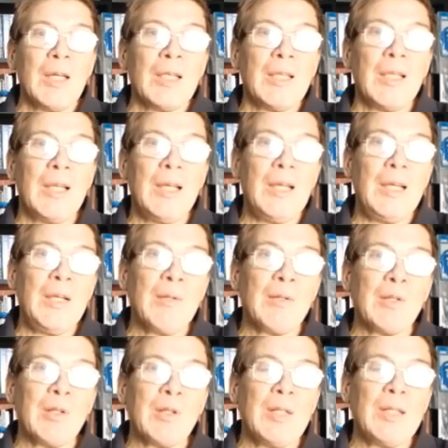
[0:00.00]
de
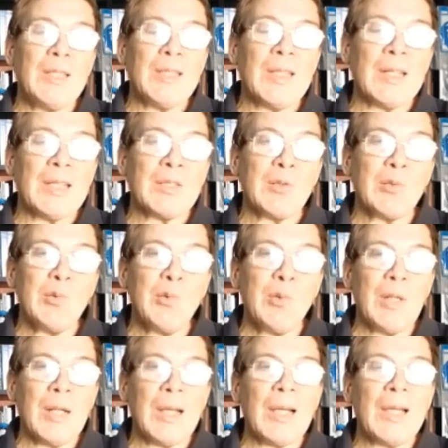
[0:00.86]
libros,
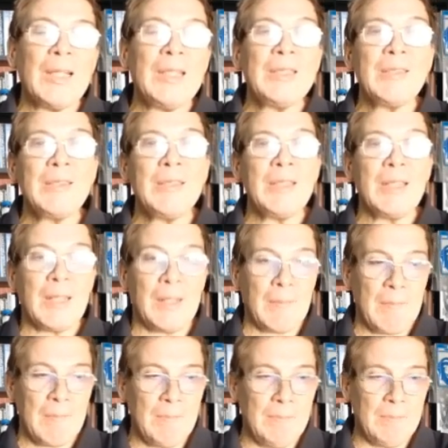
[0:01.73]
literatura y
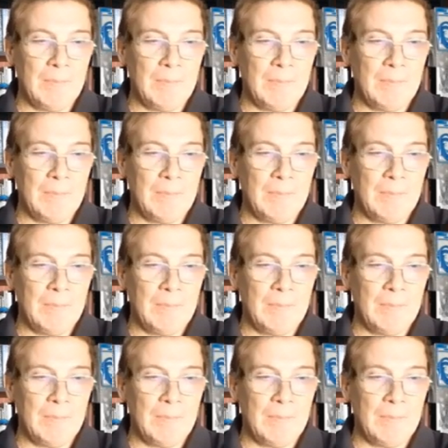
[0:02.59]
cine.